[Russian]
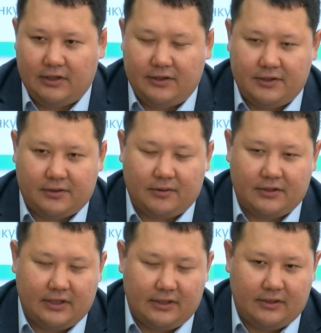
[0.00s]
третьего
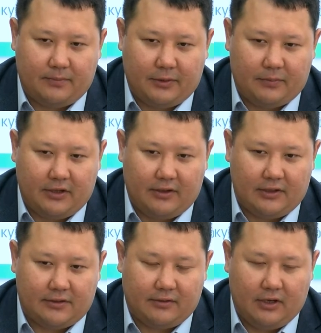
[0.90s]
сезона Андрей
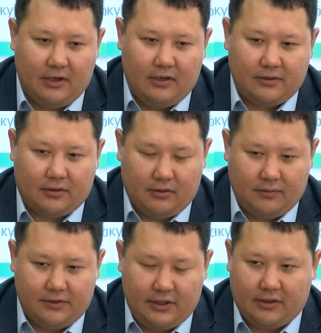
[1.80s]
Чеджиев. По
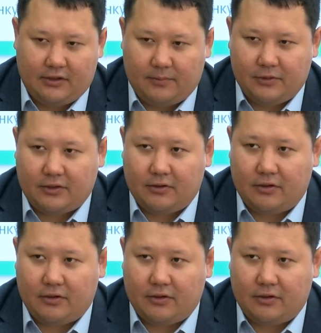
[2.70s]
его словам, конкурс